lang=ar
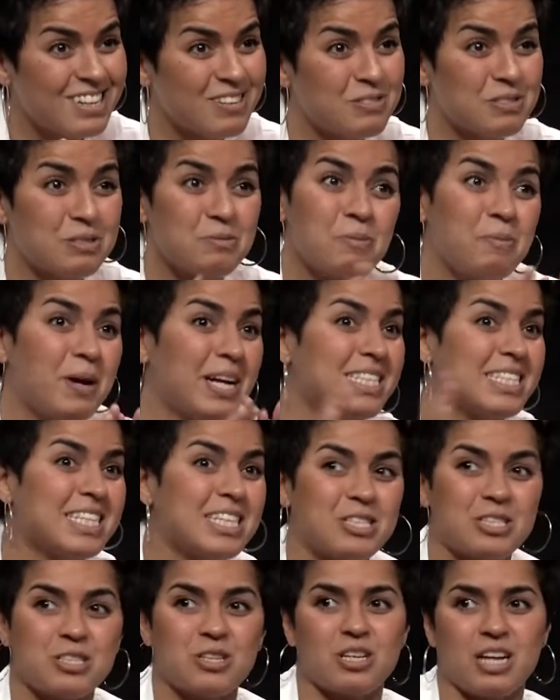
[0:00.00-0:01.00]
اسمه ما
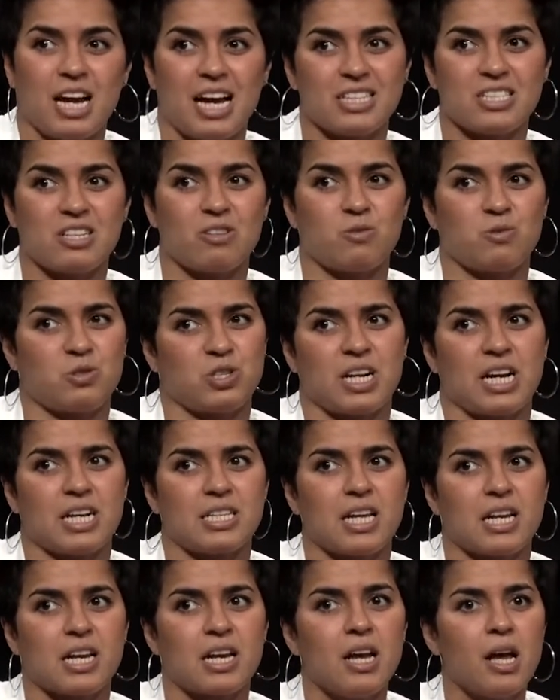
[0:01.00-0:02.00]
عنديش حاجه واش
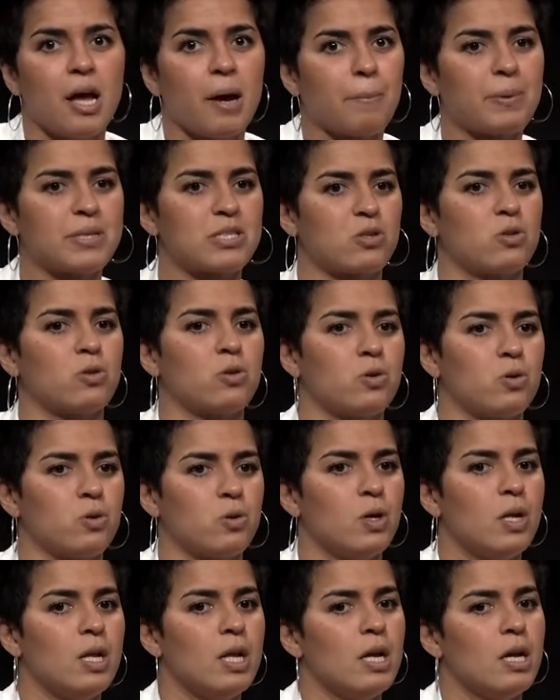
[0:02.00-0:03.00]
نهضر باسكو
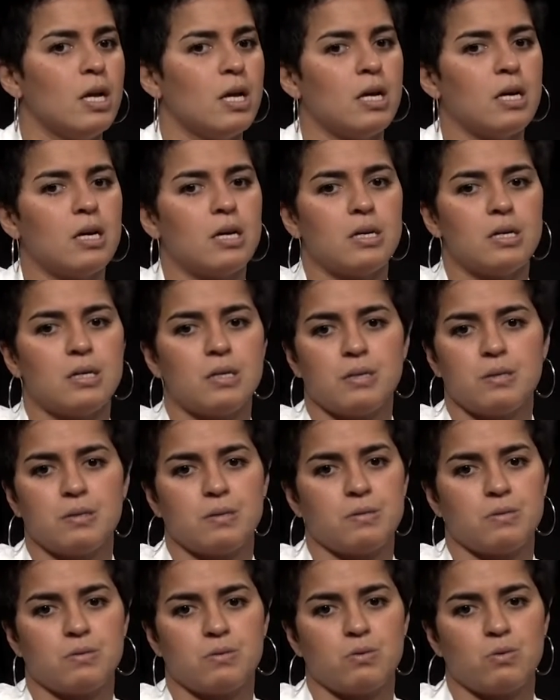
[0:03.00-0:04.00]

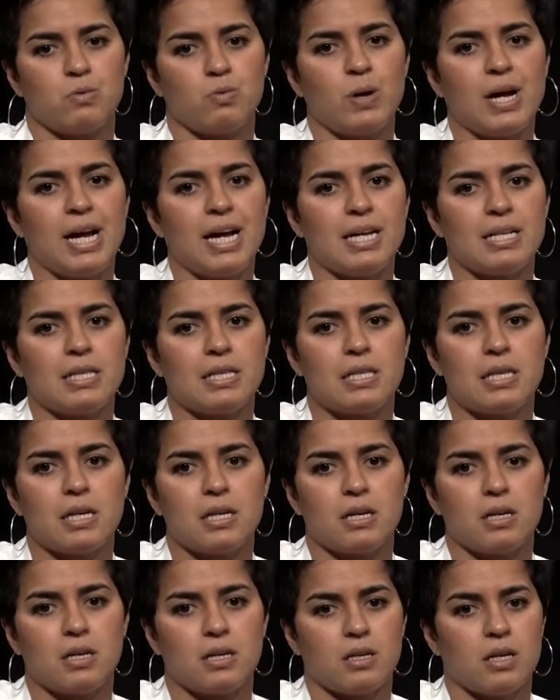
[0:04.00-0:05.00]
آه، واحد
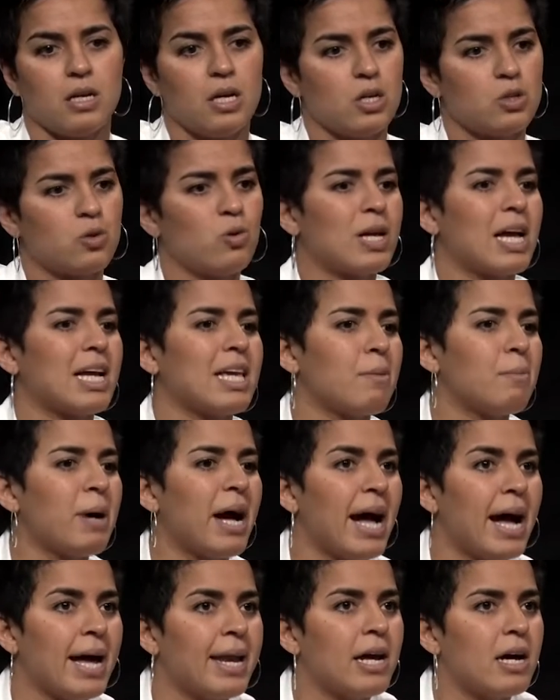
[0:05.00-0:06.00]
دوكا كيما
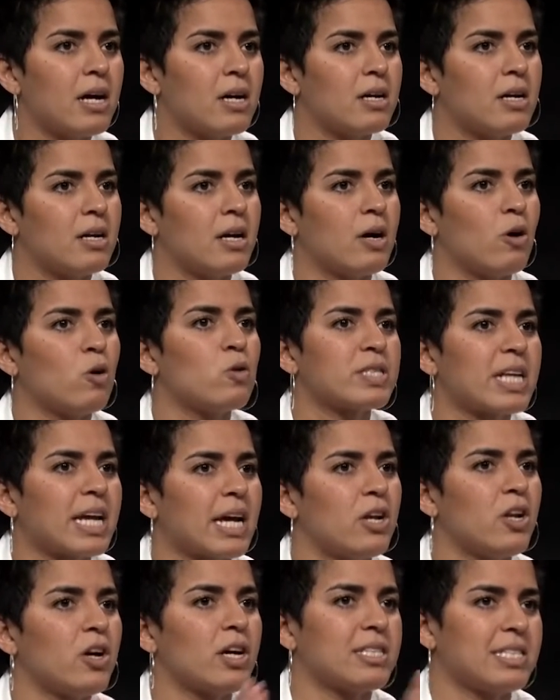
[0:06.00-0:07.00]
انا
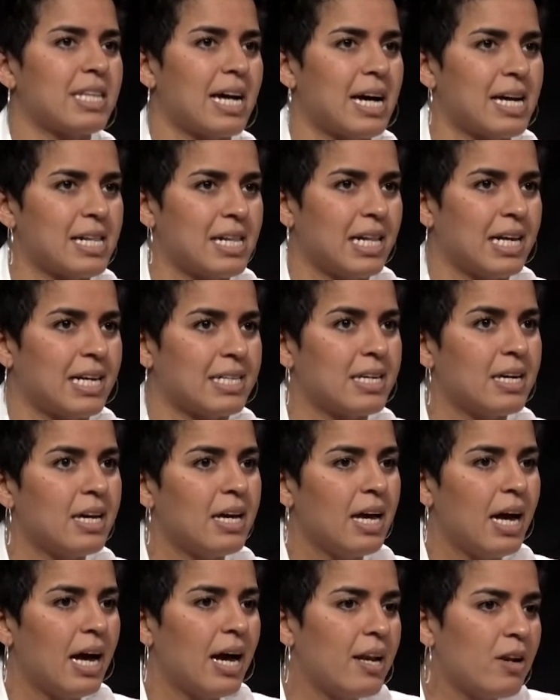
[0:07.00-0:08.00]
اونترينور نتاع اتليت
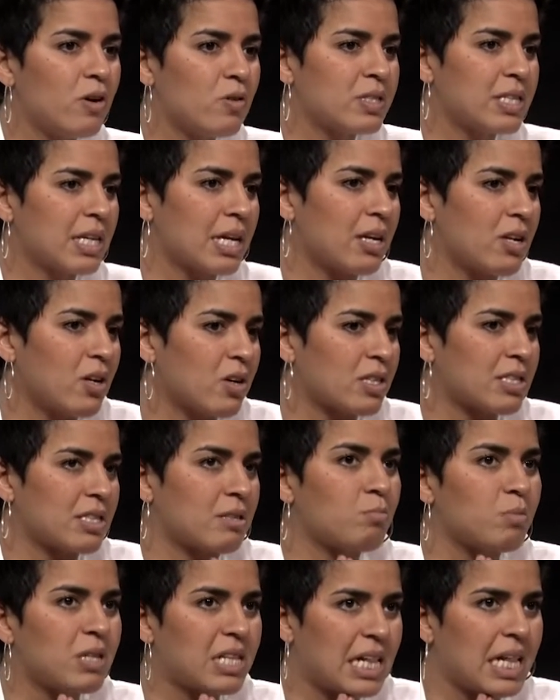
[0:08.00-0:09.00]
انا اونترينور
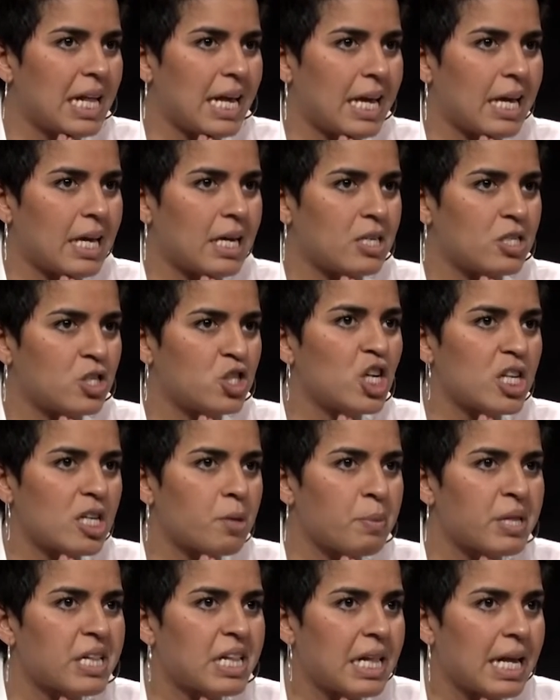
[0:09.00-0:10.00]
تمد لي تجي
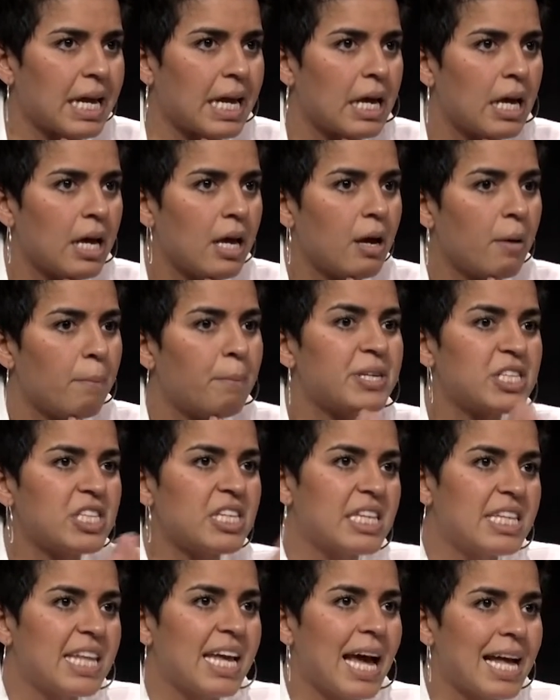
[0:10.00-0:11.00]
تمد لي باش
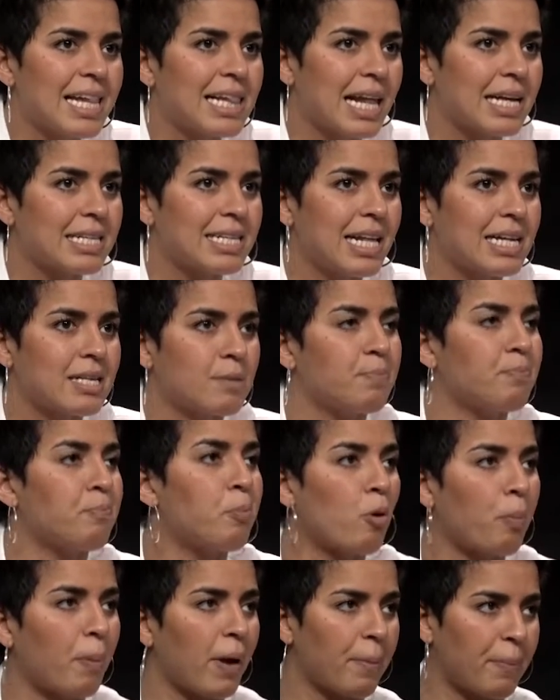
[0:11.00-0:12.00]
ندي هاد لاتليت
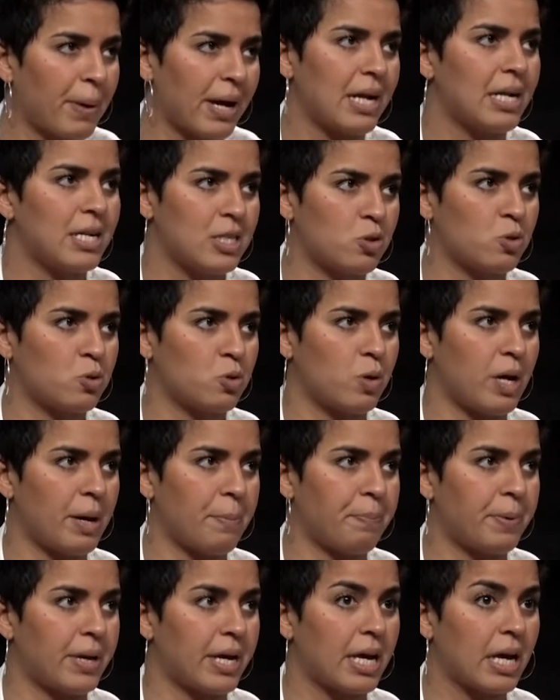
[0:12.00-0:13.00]
بور بريباري لي جوز
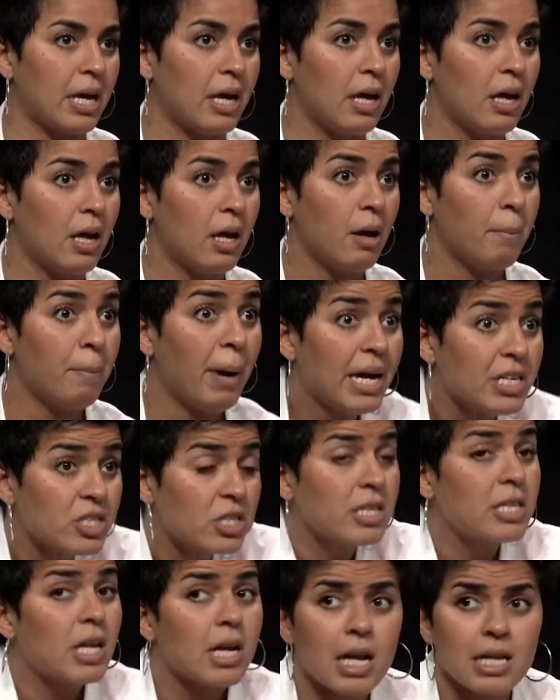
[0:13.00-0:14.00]
اولمبيك ما حاش
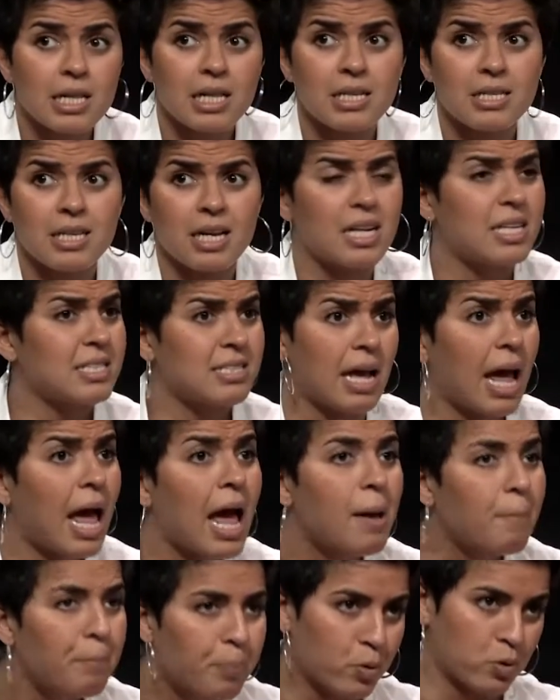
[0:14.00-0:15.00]
ندي لاتليت ديالي سي
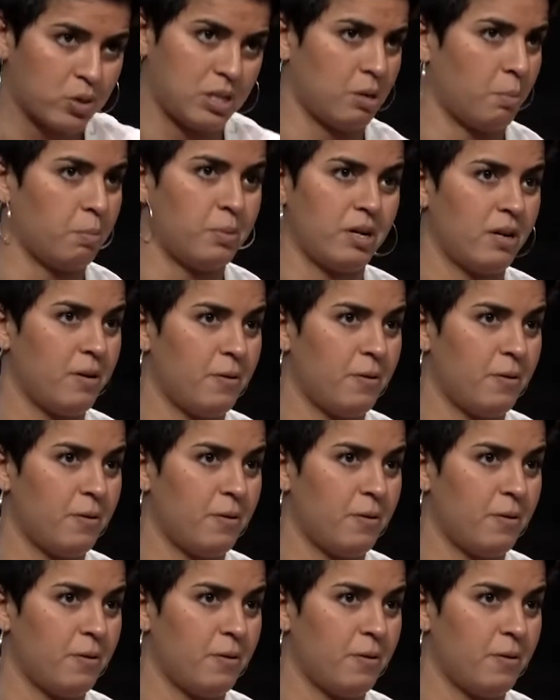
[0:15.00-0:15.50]
امبوسيبل